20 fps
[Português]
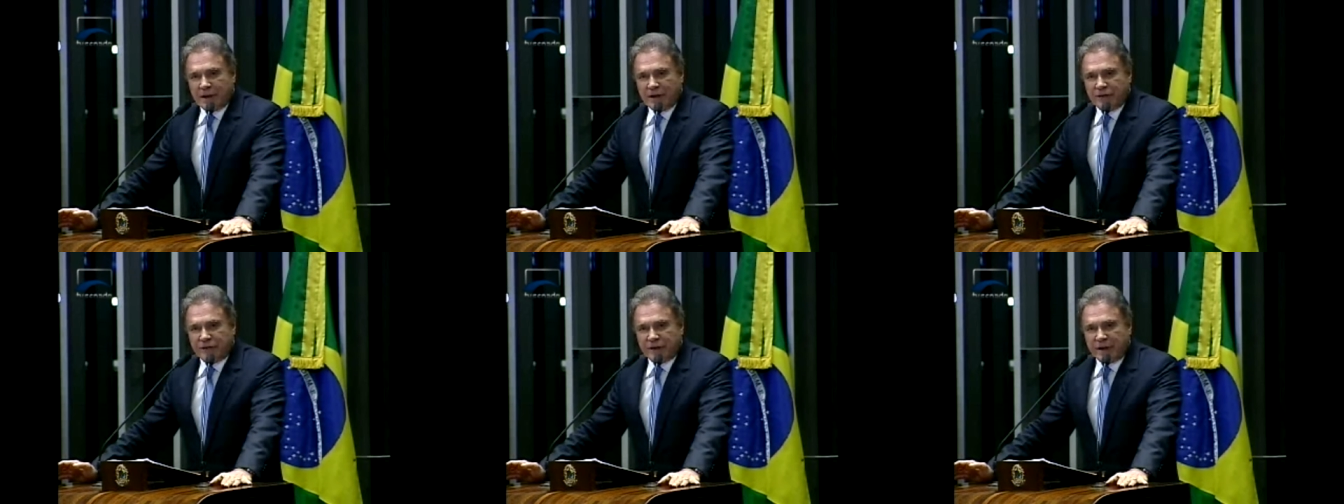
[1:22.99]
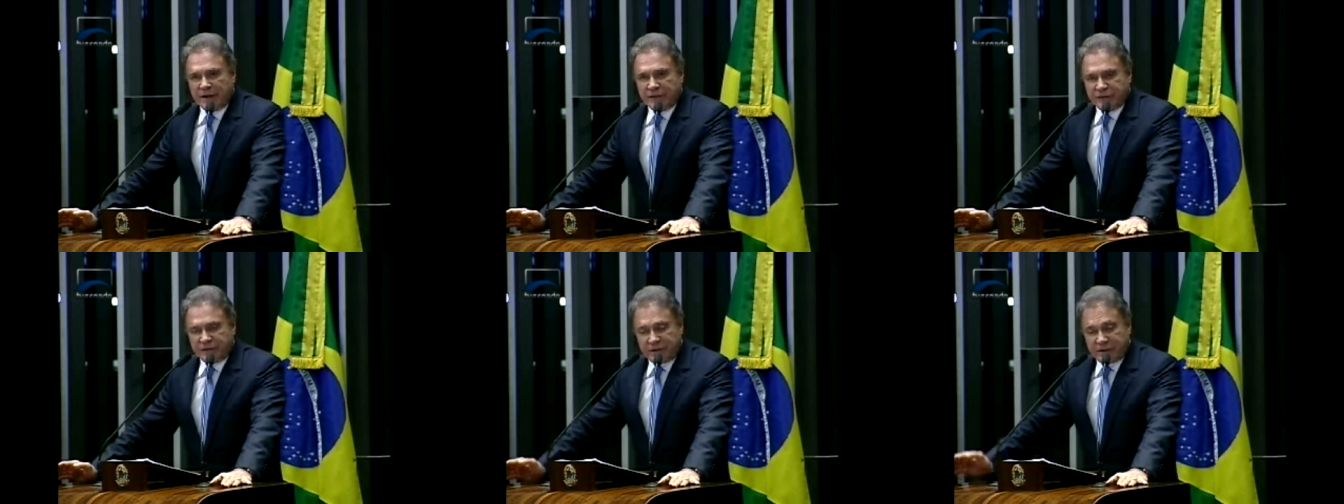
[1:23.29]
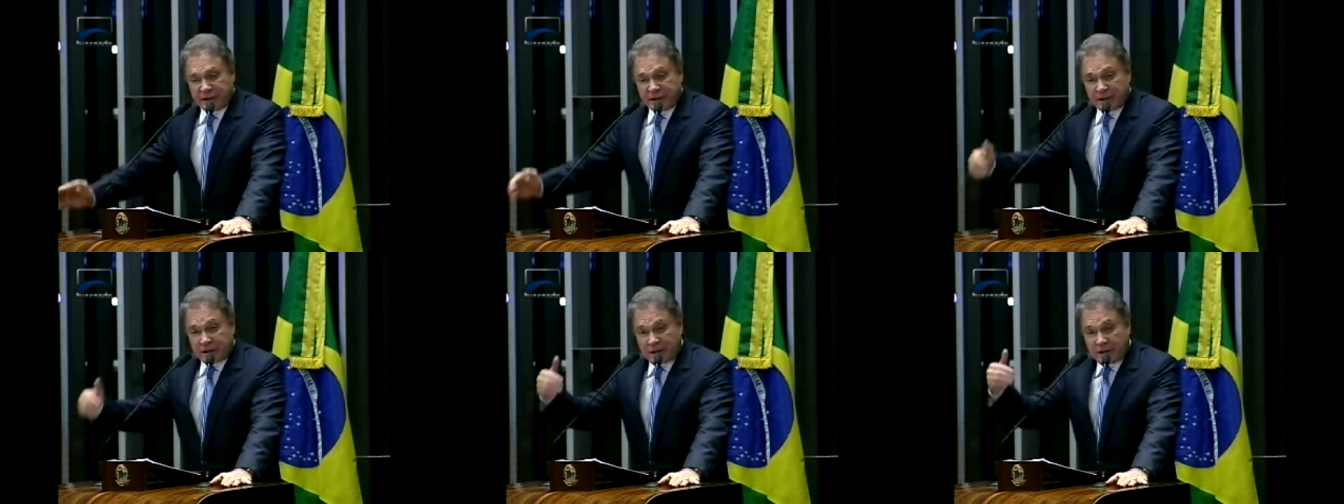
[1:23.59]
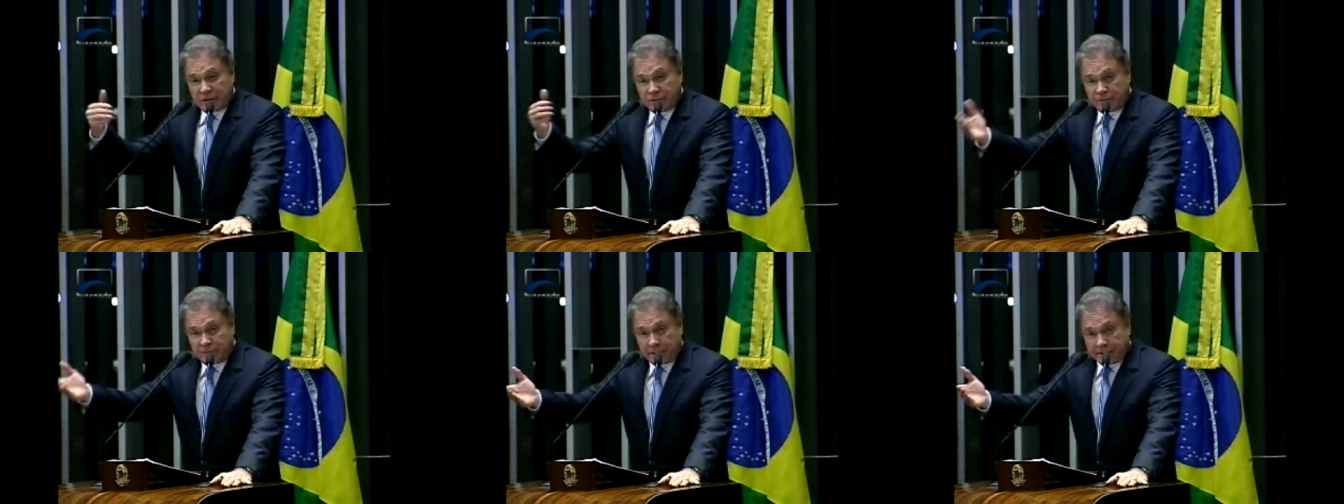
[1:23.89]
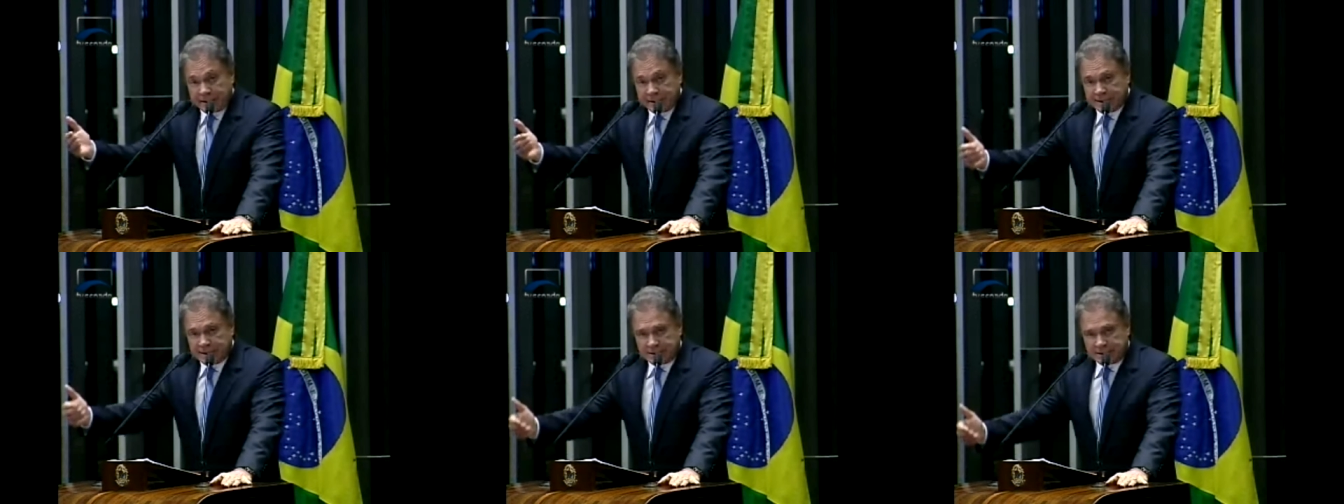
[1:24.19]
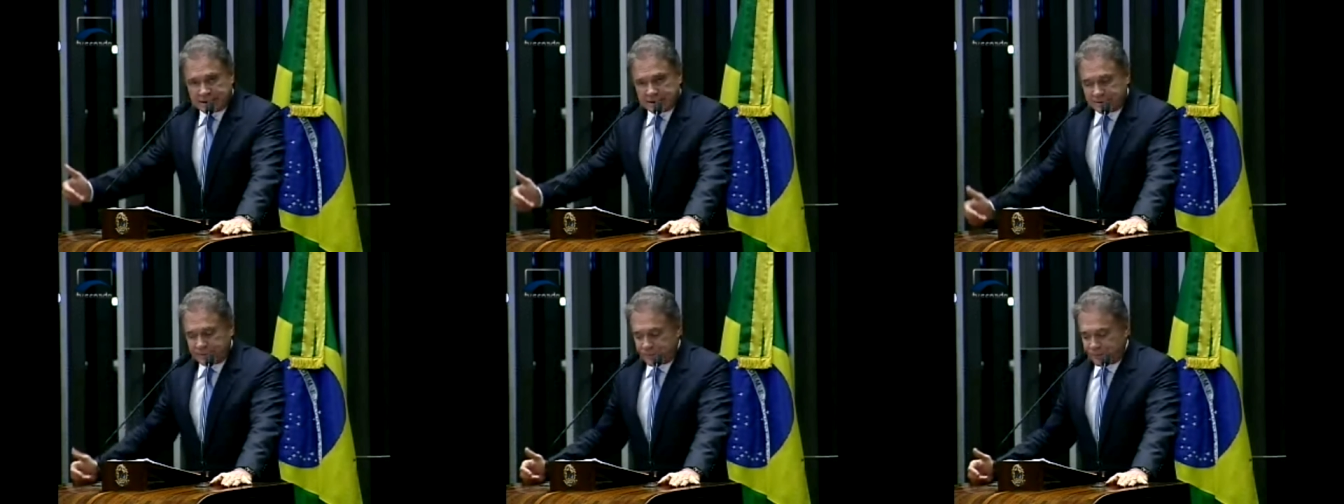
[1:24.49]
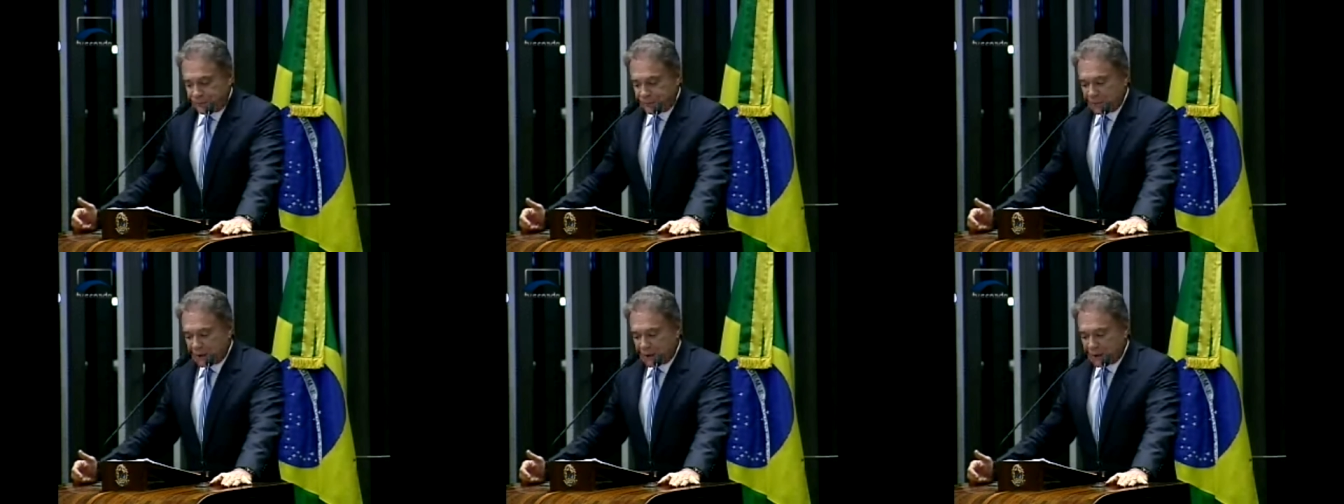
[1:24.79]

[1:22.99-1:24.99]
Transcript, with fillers: legislação daqueles países.